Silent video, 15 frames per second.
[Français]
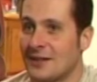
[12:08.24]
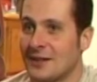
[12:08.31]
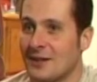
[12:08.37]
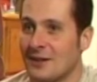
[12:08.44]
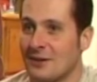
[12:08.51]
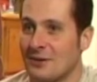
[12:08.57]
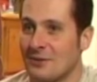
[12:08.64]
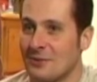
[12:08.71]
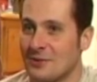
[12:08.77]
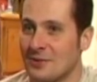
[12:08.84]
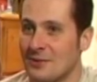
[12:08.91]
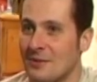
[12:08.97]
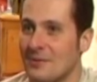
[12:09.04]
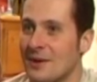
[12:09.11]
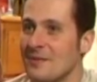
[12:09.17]
têtes, si je me
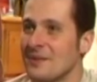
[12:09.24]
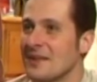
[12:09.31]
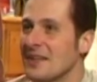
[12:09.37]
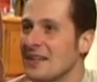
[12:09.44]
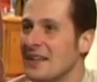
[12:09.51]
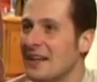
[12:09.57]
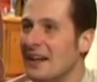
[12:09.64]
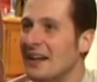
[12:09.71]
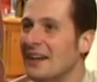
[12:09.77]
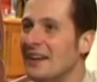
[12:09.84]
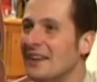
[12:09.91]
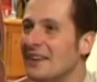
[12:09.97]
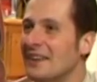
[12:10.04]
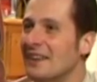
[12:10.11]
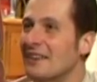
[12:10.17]
souviens bien.
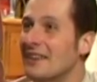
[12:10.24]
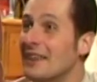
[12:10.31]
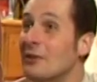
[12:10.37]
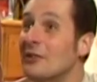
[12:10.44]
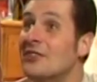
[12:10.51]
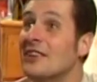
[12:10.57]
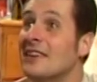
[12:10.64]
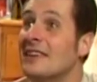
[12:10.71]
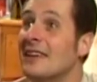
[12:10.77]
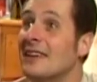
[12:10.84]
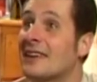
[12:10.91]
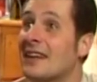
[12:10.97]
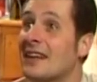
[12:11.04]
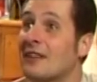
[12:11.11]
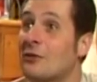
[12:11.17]
Euh, il y a aussi
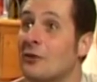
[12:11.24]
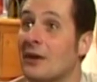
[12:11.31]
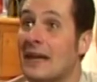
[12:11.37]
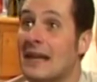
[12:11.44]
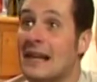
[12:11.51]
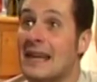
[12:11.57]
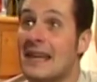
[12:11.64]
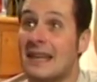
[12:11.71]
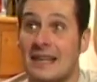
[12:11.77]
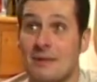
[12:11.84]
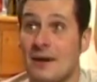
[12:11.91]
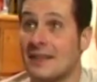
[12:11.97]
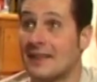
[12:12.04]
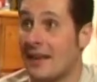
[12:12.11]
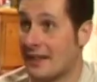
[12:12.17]
des créatures ailées qui
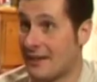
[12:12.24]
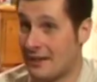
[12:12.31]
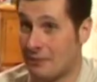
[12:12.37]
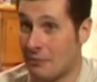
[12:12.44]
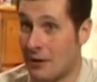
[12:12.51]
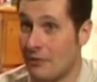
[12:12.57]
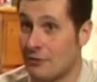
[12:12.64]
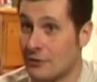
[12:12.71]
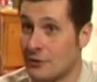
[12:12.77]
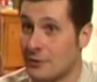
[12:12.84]
m'attaquent. Bref, je